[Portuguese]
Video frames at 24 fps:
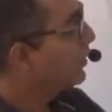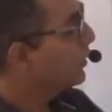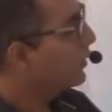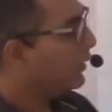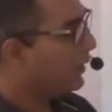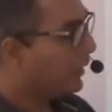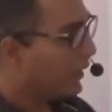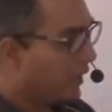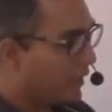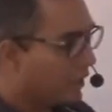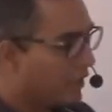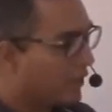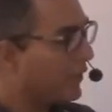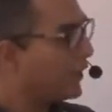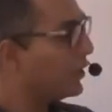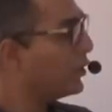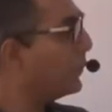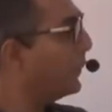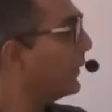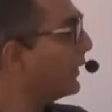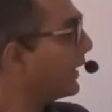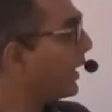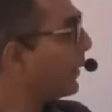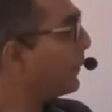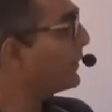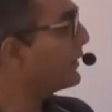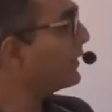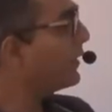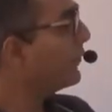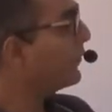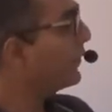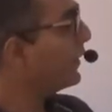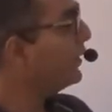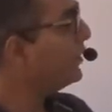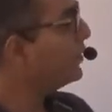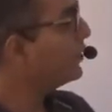Que a gente vai explicar mais à
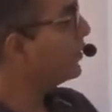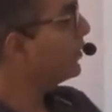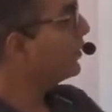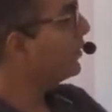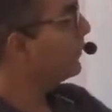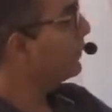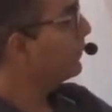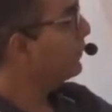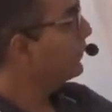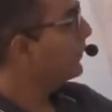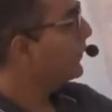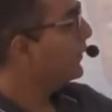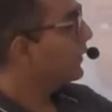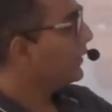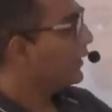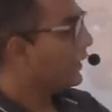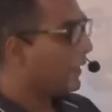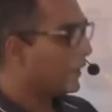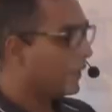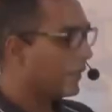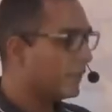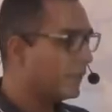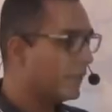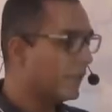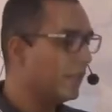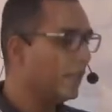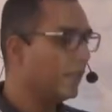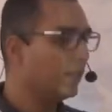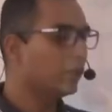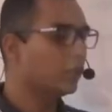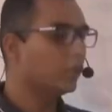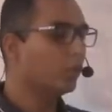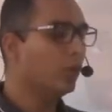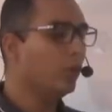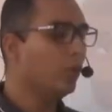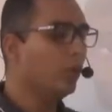frente, é, que seria
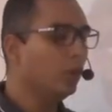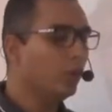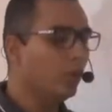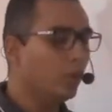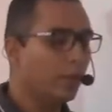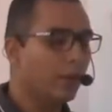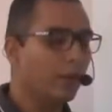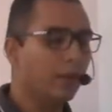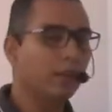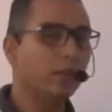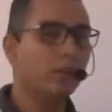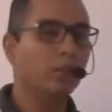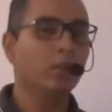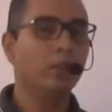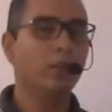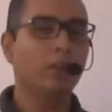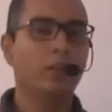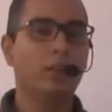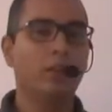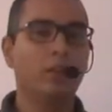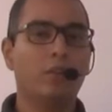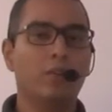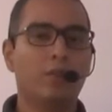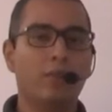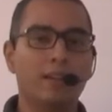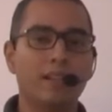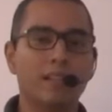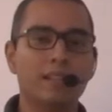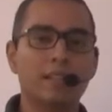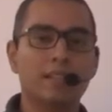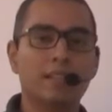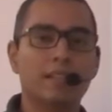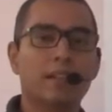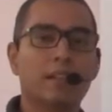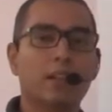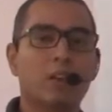todo ano eu
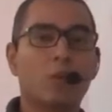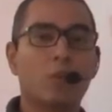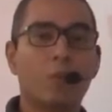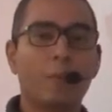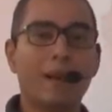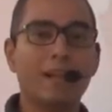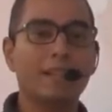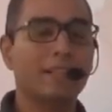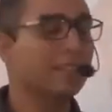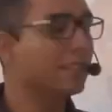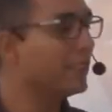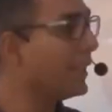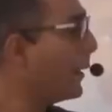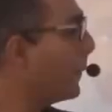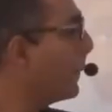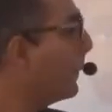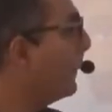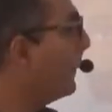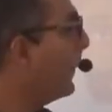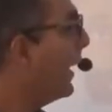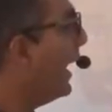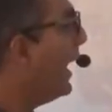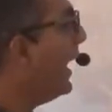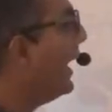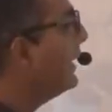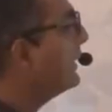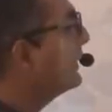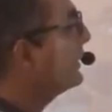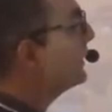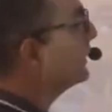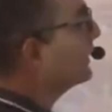fazer, eu partir da base